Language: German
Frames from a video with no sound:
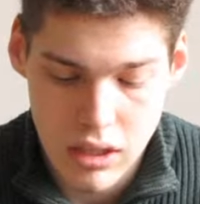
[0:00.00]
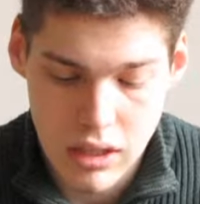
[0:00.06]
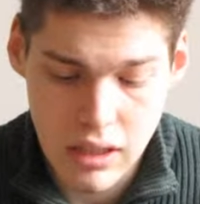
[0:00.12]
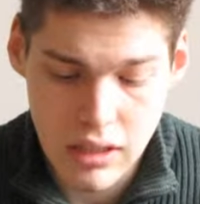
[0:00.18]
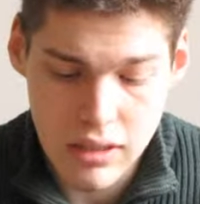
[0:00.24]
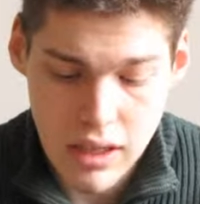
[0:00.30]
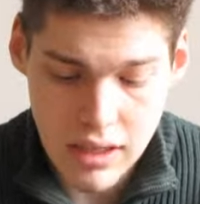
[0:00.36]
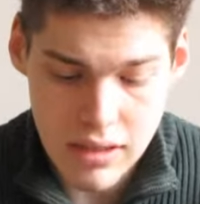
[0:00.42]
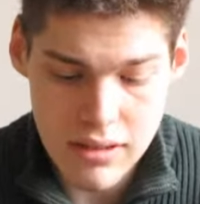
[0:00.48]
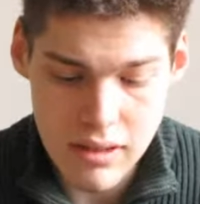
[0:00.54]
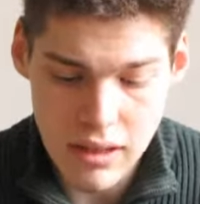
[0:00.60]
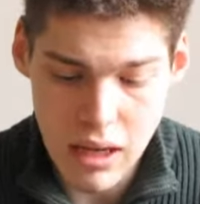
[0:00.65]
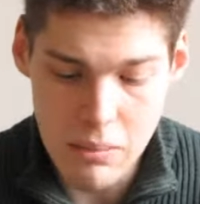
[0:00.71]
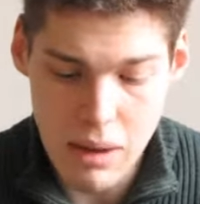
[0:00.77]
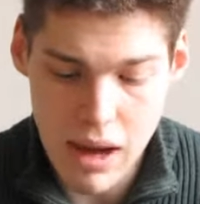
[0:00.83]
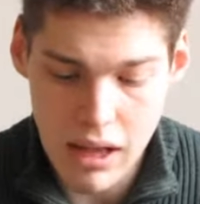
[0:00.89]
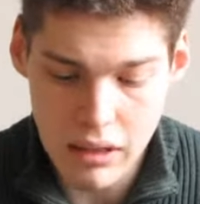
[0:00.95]

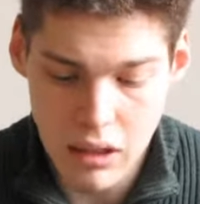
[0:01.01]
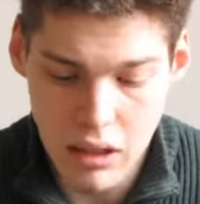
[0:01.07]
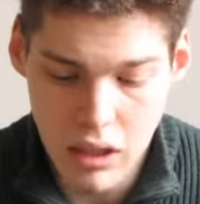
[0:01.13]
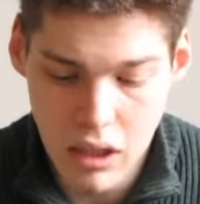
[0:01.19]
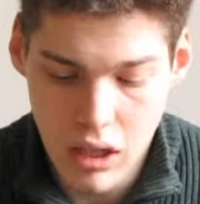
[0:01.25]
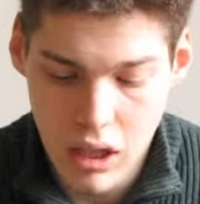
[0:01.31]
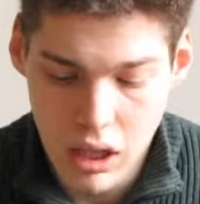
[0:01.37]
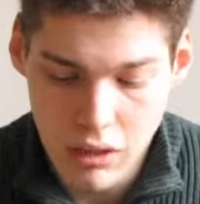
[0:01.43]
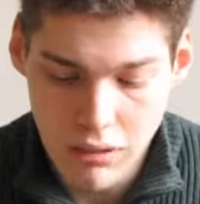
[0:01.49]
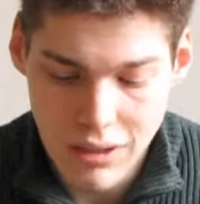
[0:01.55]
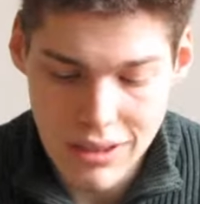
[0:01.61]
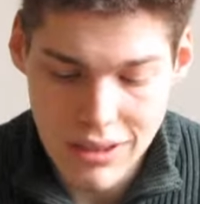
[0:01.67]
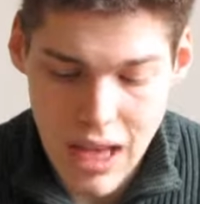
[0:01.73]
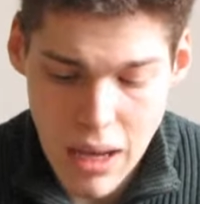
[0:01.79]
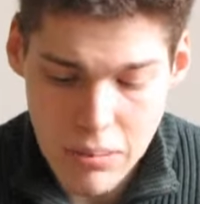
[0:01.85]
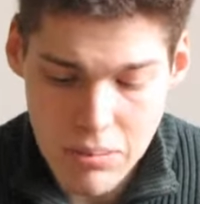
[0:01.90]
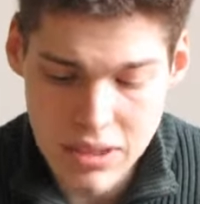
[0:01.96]
Hartherziger Mann,
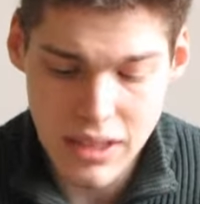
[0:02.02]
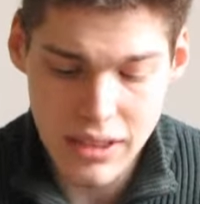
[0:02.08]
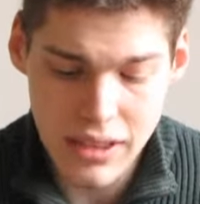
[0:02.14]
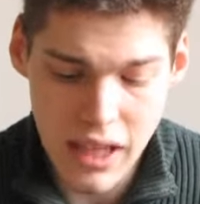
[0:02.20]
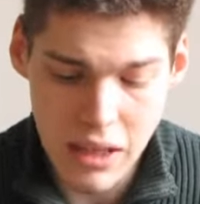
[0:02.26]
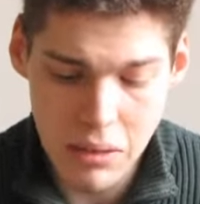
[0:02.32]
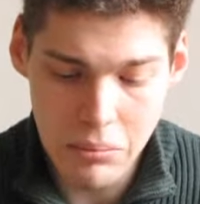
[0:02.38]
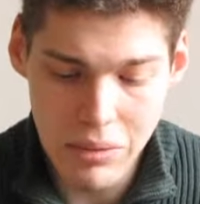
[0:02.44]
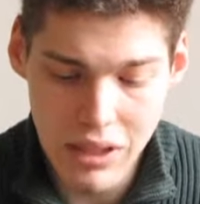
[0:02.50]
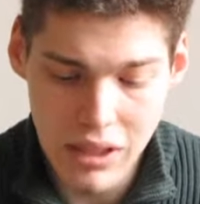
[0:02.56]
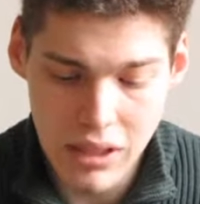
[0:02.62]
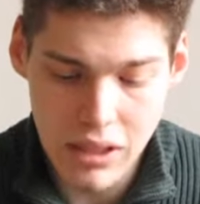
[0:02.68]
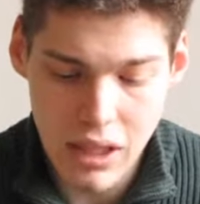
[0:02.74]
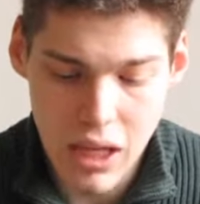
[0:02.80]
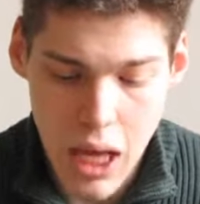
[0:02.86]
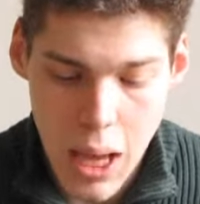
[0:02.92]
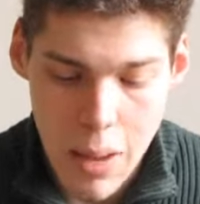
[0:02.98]
was haben Sie gegen
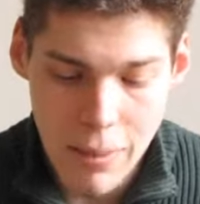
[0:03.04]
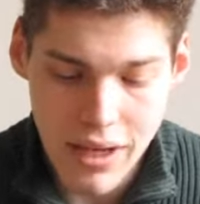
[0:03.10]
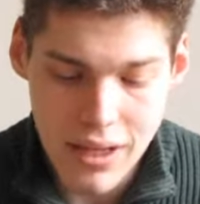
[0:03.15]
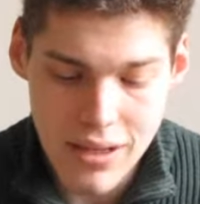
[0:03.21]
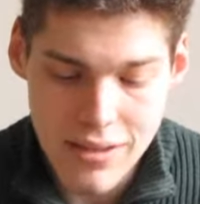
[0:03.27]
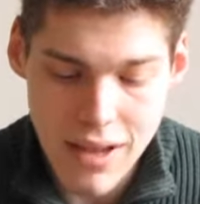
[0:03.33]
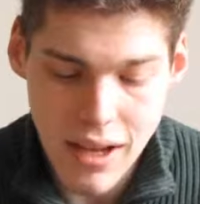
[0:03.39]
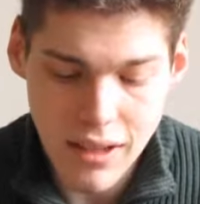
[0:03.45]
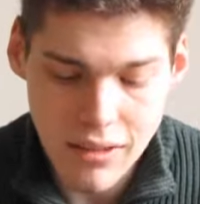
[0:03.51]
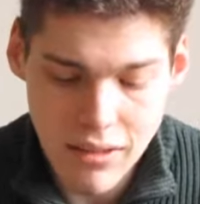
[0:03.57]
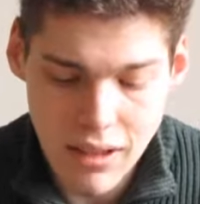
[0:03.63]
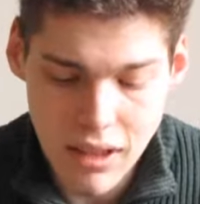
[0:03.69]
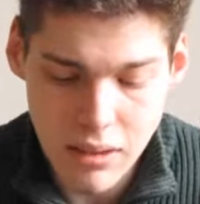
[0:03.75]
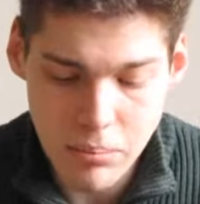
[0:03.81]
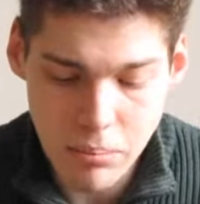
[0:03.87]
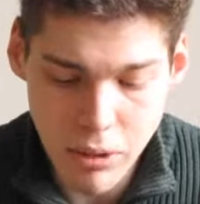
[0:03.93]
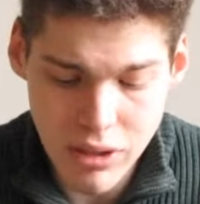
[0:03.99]
mich? Meine Tante
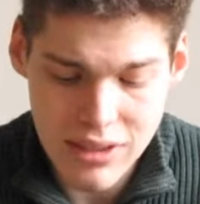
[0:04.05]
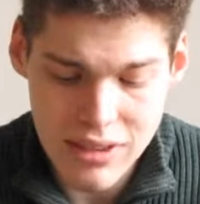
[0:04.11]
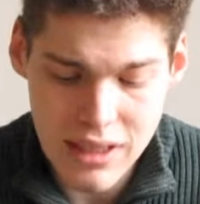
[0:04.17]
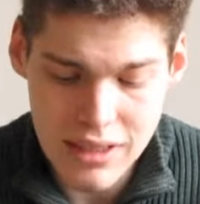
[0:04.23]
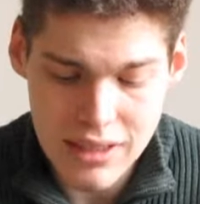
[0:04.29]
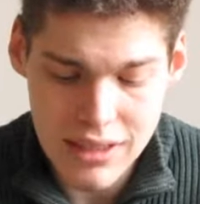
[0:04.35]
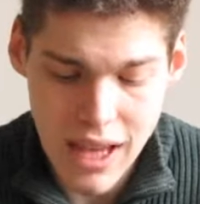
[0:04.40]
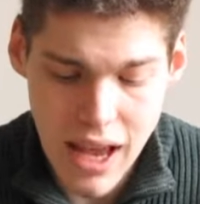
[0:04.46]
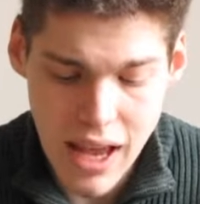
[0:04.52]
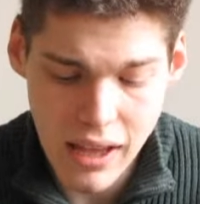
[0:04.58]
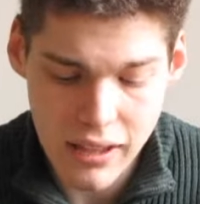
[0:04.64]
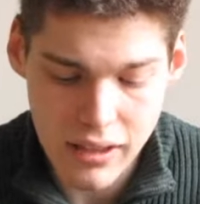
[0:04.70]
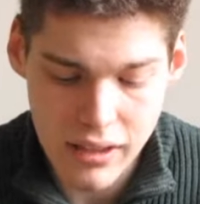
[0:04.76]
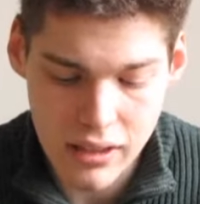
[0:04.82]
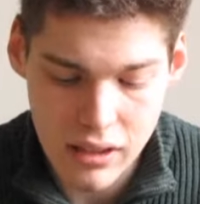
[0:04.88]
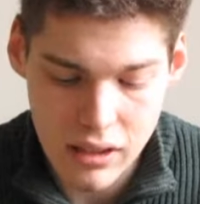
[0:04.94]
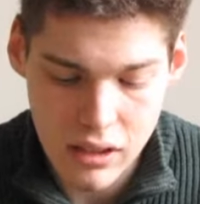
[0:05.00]
in Brüssel ist
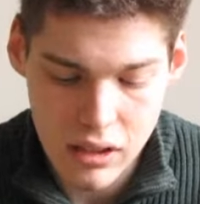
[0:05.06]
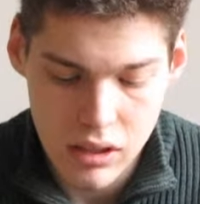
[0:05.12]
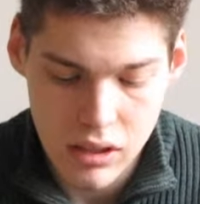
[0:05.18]
reich.